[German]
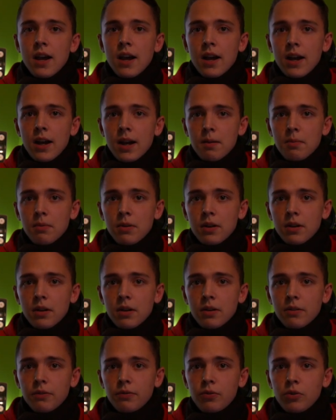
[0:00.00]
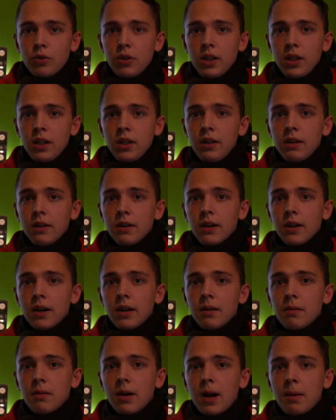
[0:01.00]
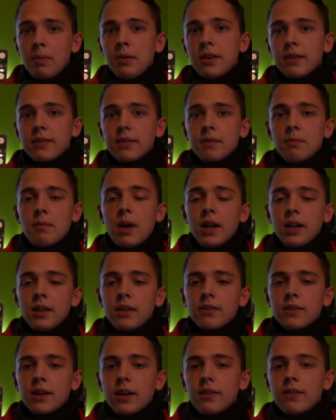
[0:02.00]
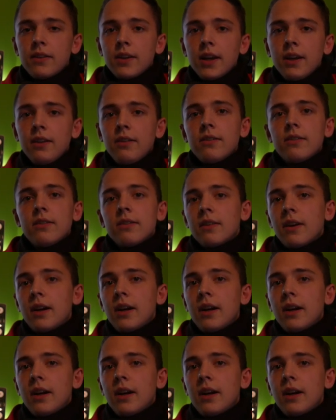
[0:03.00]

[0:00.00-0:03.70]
Aber für die mache ich das Ganze jetzt.